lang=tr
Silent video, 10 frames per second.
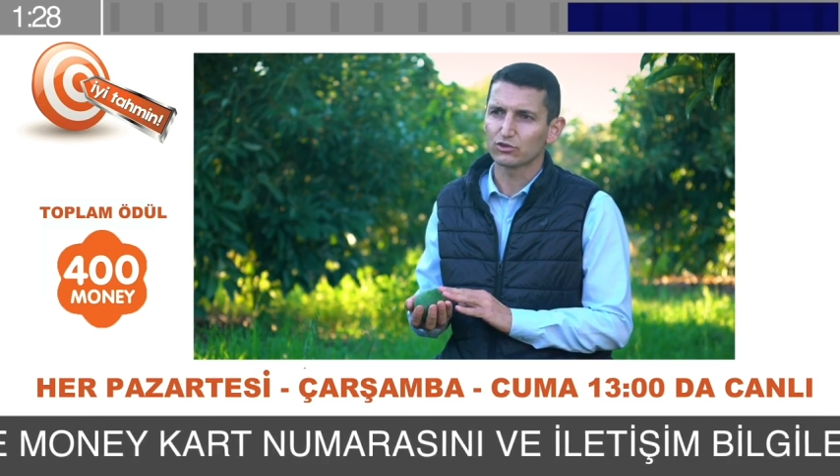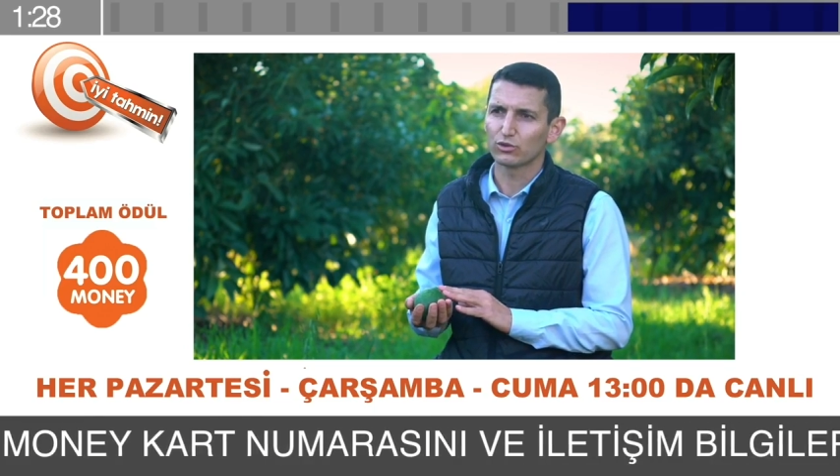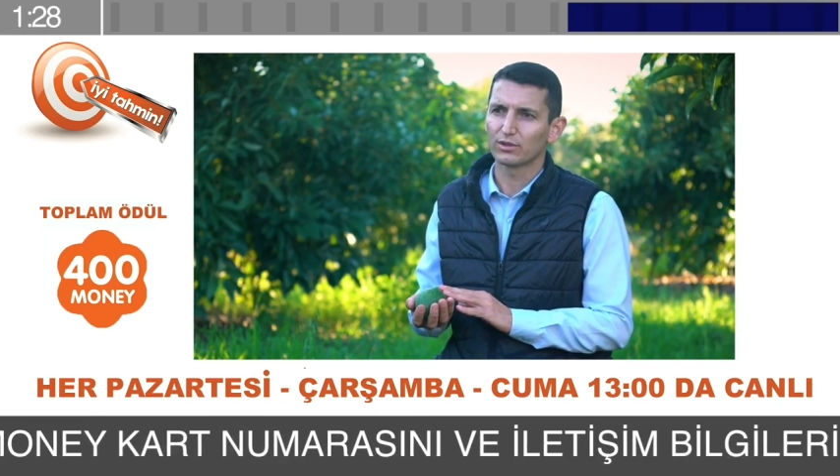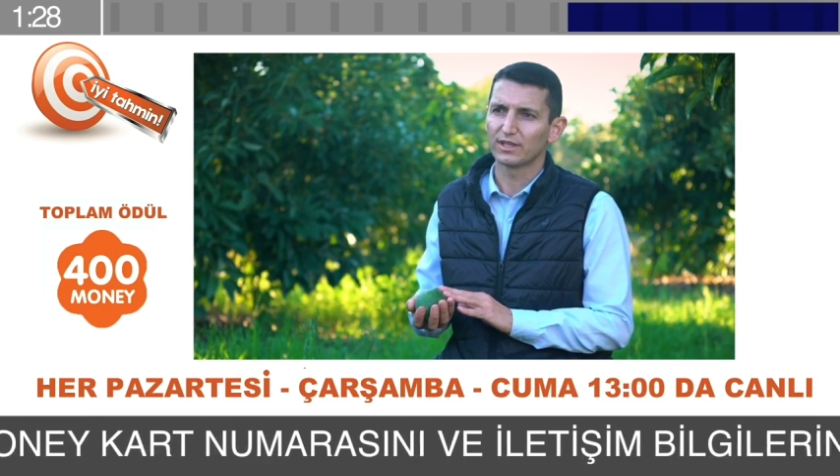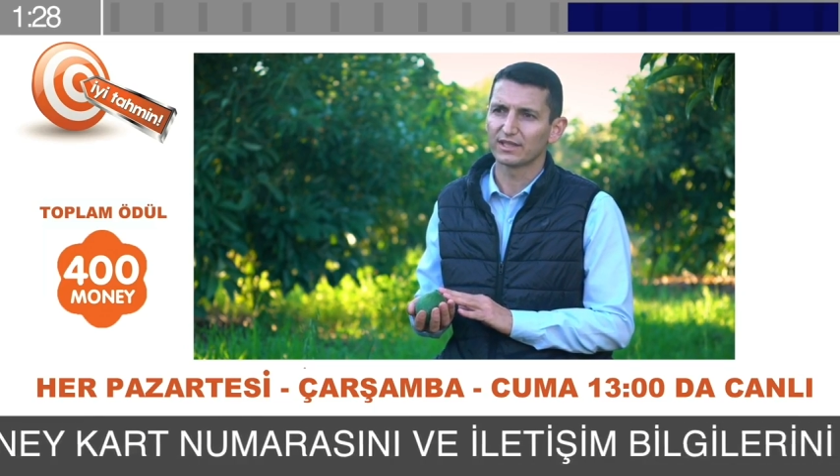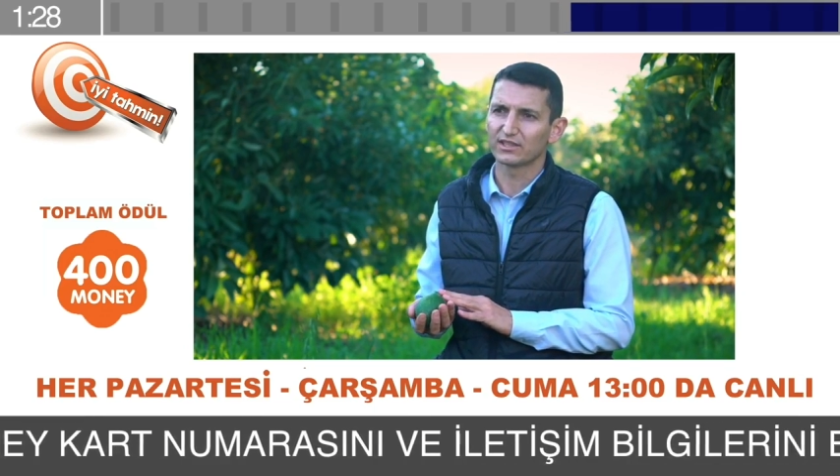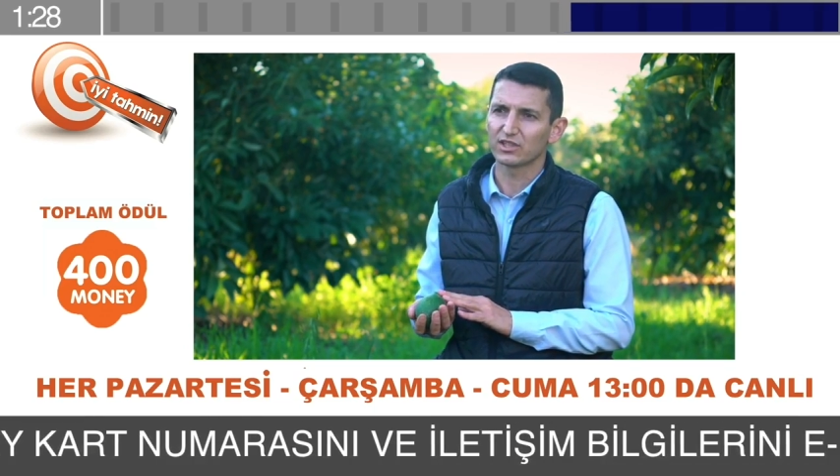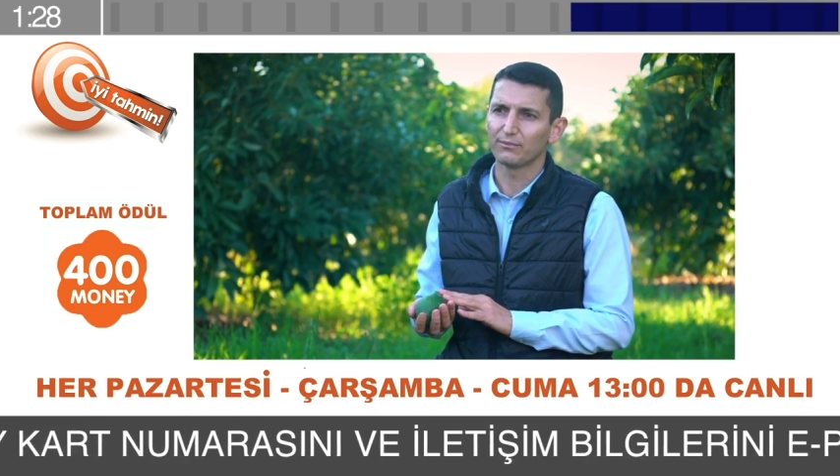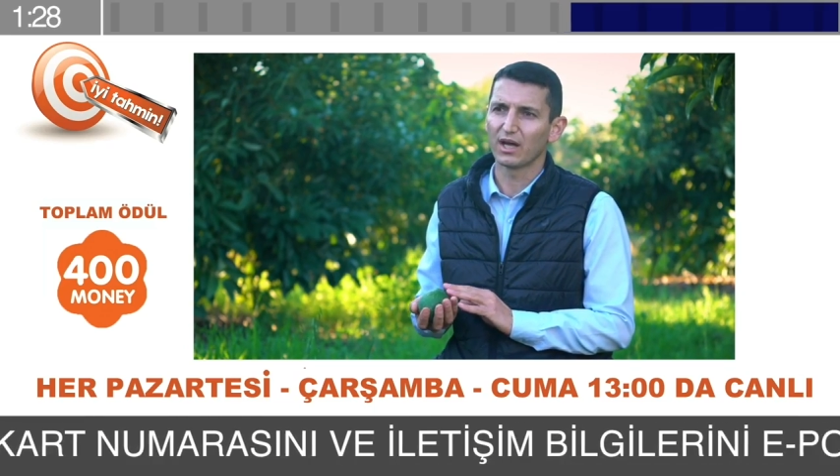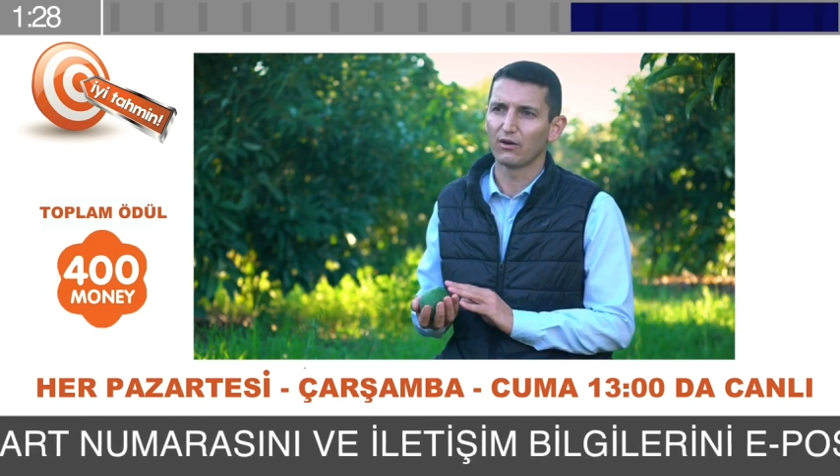yeşil özle
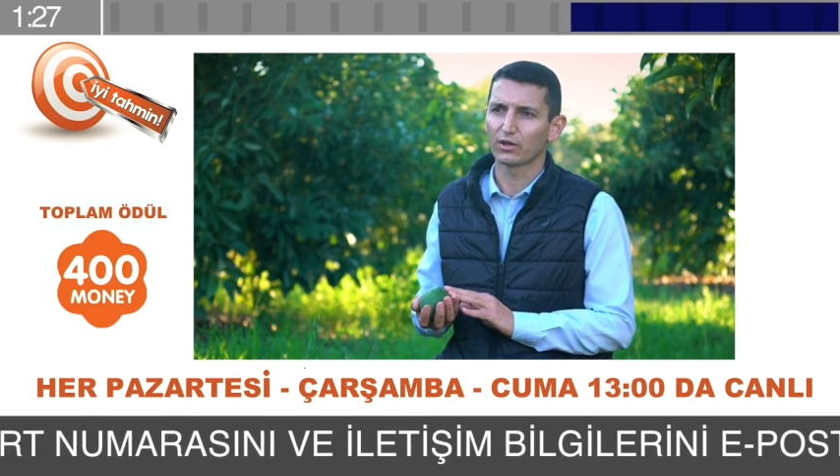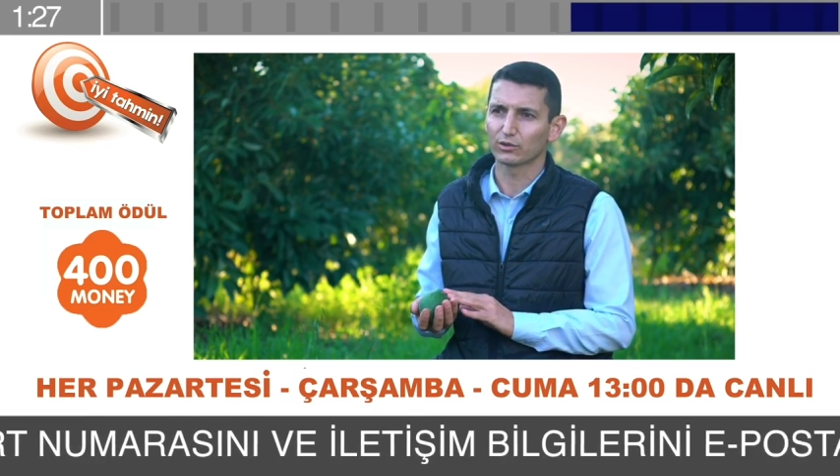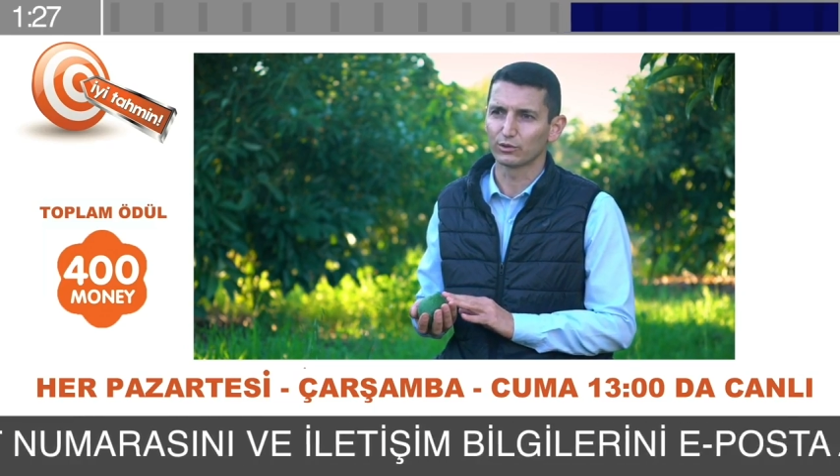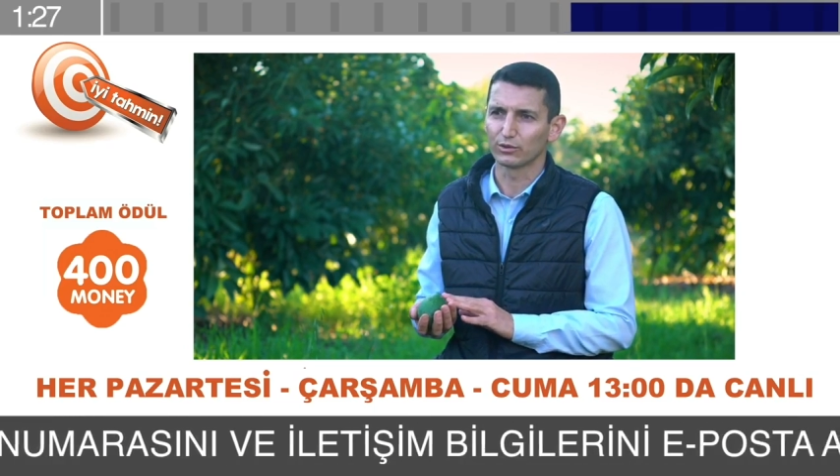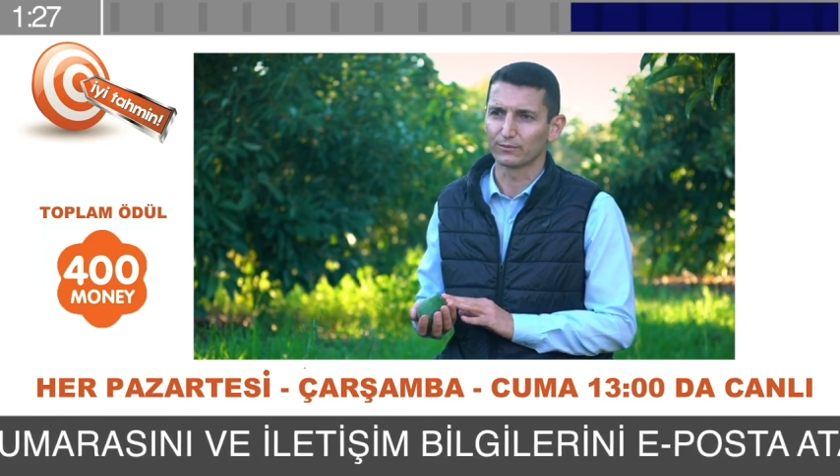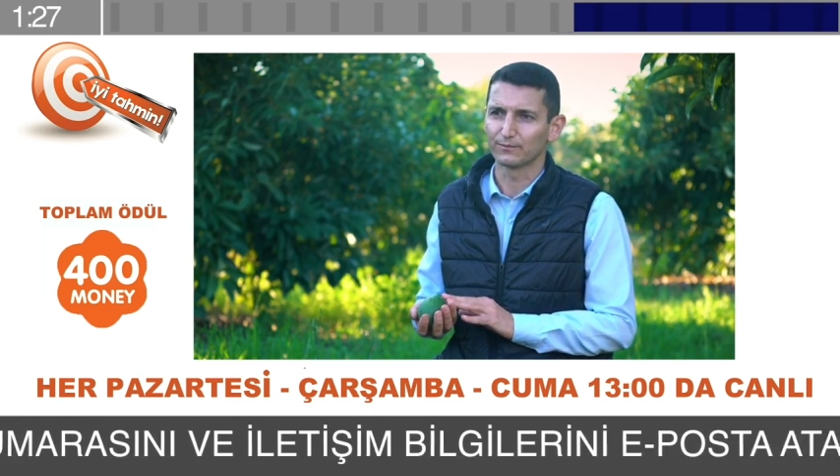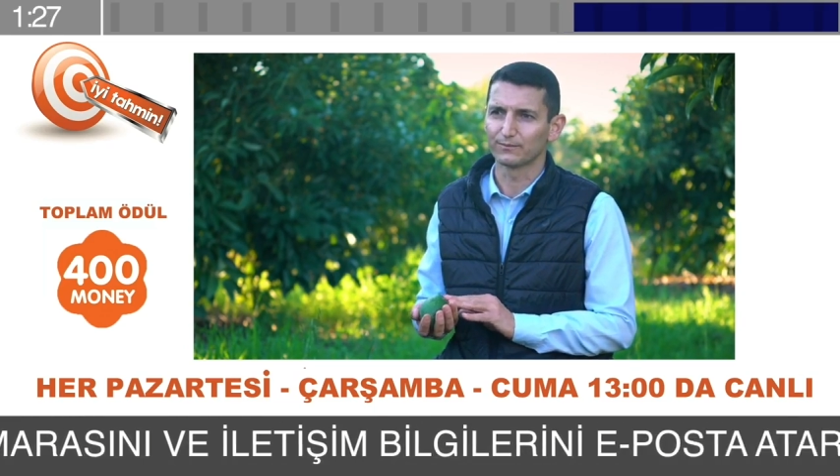yetişen bir avokadodur.